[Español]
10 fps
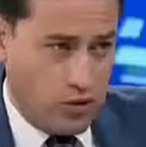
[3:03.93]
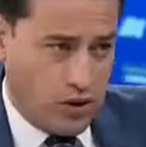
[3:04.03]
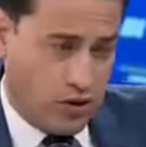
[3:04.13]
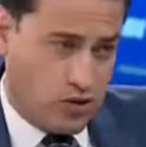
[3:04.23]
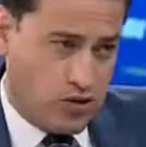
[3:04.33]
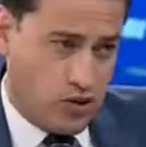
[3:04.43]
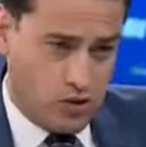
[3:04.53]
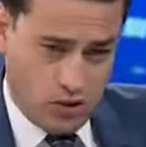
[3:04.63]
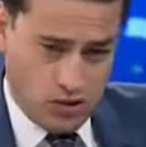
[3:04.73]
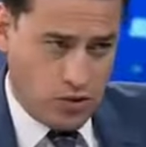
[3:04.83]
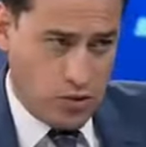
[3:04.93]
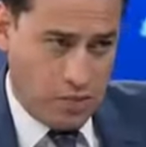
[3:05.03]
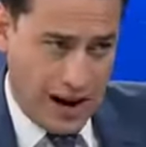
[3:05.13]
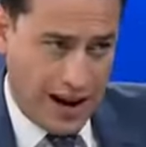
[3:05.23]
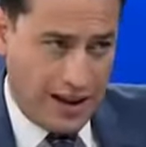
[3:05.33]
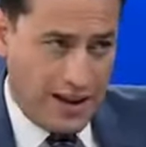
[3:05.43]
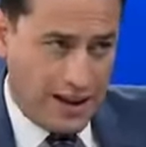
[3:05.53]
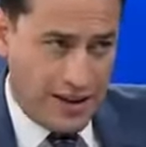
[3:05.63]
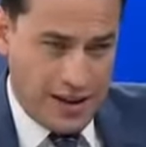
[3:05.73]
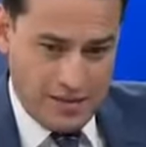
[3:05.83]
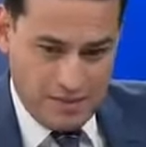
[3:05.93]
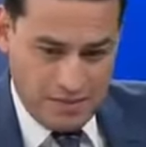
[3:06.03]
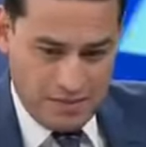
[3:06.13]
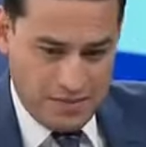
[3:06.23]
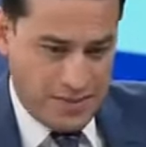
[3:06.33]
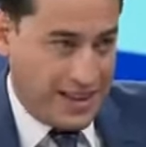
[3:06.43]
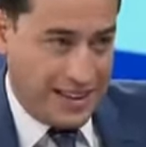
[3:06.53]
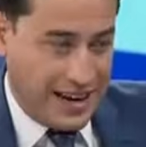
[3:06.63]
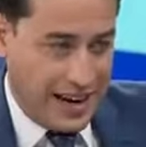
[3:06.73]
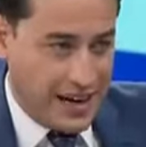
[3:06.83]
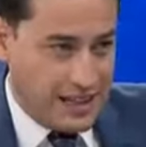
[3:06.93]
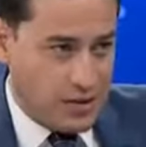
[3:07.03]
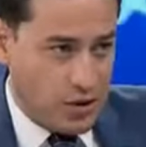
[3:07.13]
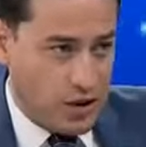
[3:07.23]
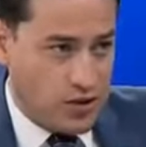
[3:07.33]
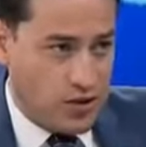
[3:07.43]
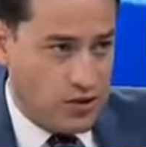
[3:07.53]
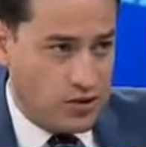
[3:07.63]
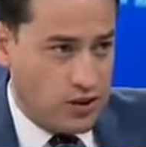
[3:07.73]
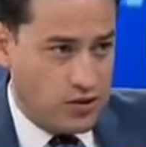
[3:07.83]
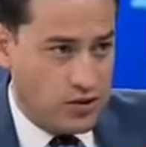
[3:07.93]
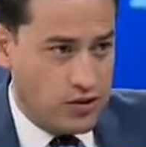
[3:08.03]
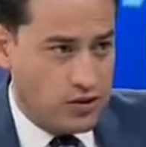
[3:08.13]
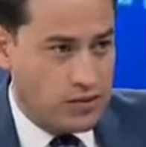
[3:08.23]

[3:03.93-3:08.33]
gobierno de los Estados Unidos como para detener esas violaciones contra los niños?